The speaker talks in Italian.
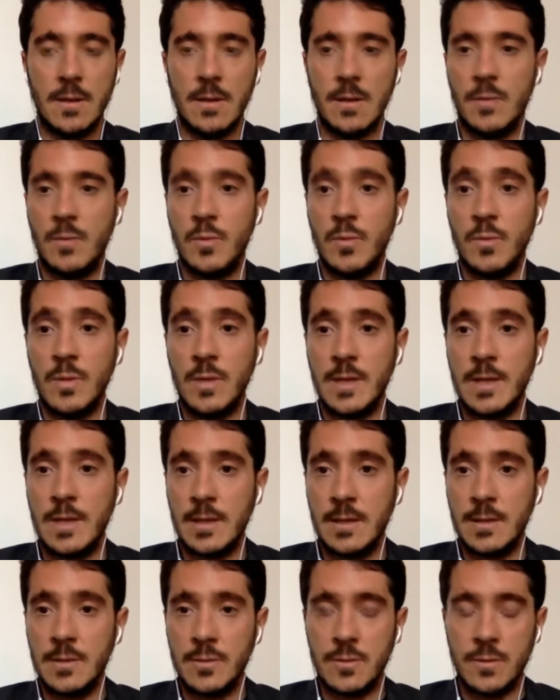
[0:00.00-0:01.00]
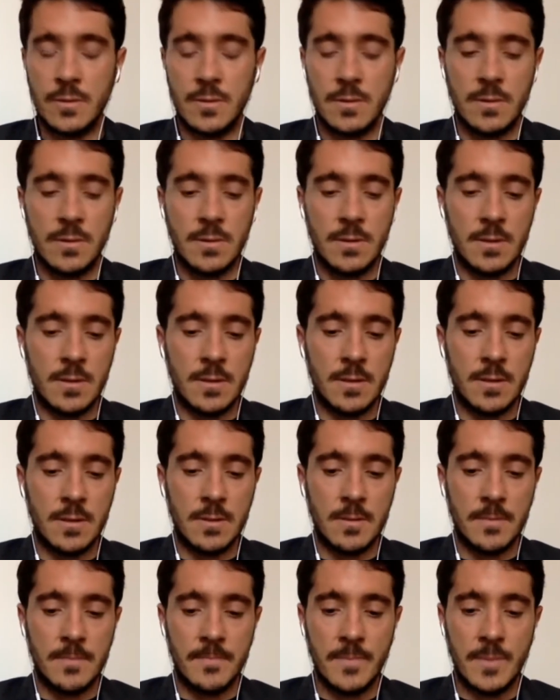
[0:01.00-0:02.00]
Ha pubblicato,
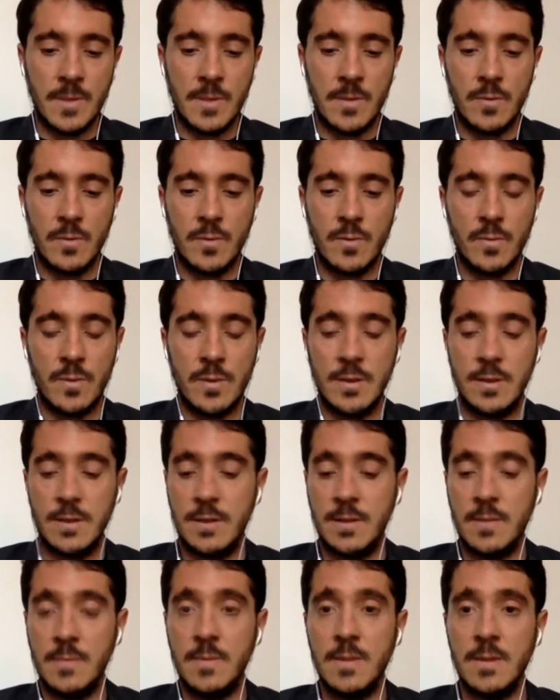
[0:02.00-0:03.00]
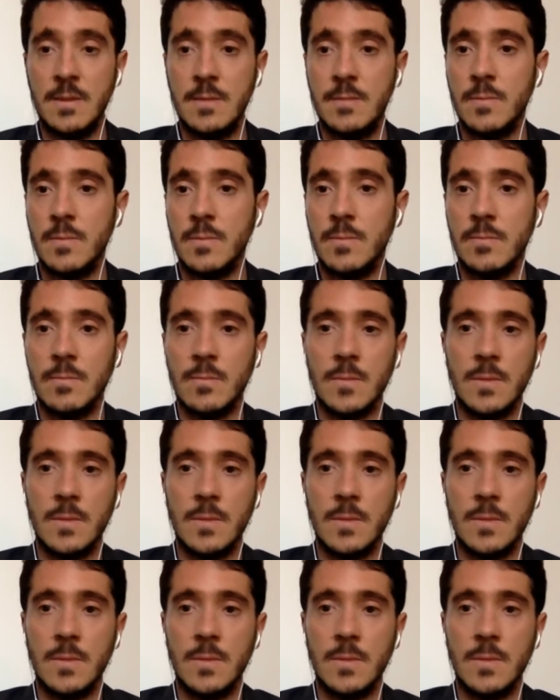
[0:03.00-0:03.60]
eh, si occupa di temi